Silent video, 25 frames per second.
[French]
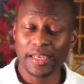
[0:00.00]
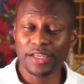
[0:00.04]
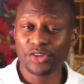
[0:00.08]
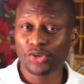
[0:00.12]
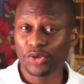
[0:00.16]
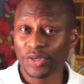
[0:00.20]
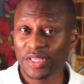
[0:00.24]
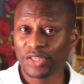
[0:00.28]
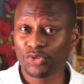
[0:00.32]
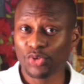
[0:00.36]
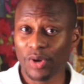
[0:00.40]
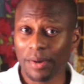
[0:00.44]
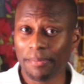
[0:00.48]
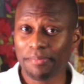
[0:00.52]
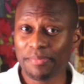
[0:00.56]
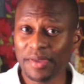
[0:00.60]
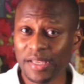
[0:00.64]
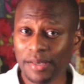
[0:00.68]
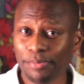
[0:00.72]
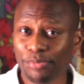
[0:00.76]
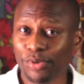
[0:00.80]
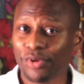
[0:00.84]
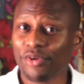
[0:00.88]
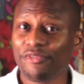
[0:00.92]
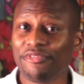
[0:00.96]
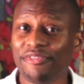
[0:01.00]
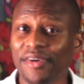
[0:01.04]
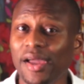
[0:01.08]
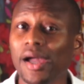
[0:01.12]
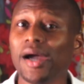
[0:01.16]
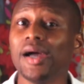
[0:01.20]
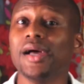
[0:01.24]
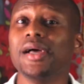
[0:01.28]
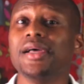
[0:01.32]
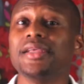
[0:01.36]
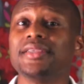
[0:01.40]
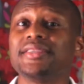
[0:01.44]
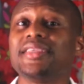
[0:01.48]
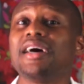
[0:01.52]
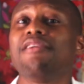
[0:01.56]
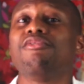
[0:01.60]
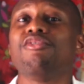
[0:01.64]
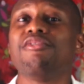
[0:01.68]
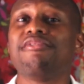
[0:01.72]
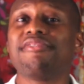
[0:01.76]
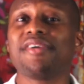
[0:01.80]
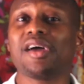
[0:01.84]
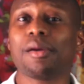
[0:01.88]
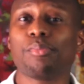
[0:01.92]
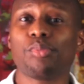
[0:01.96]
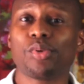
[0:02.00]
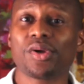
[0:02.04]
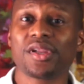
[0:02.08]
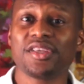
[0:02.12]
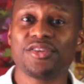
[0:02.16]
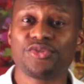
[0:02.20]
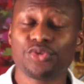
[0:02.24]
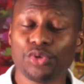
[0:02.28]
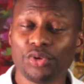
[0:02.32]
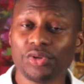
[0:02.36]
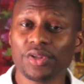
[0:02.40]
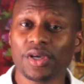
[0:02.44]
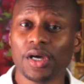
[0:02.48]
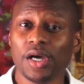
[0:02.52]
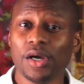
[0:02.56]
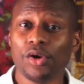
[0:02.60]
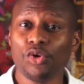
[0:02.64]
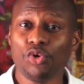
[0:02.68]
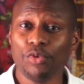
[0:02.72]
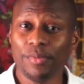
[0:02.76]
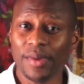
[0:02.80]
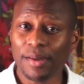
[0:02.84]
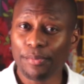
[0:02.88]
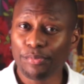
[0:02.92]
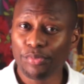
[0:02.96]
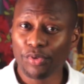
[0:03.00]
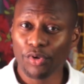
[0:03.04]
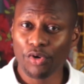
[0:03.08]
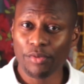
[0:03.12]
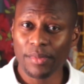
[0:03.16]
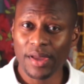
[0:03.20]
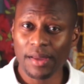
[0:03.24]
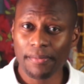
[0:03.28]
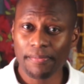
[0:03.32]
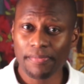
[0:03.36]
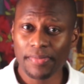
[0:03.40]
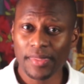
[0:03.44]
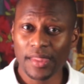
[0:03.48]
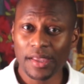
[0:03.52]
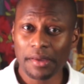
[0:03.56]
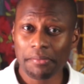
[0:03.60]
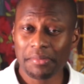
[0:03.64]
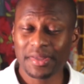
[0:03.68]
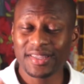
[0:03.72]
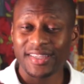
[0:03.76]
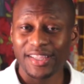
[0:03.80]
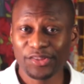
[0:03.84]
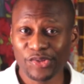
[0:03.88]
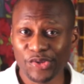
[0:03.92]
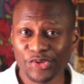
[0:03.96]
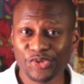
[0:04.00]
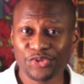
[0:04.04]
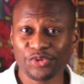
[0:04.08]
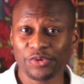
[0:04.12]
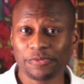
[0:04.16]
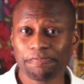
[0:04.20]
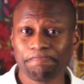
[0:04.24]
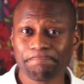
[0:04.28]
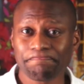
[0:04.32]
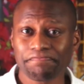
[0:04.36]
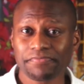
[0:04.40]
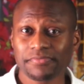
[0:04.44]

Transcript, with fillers: Et les gens qui sont habiles pour le faire savent le faire pour les autres ou même pour eux-mêmes. Mais attention,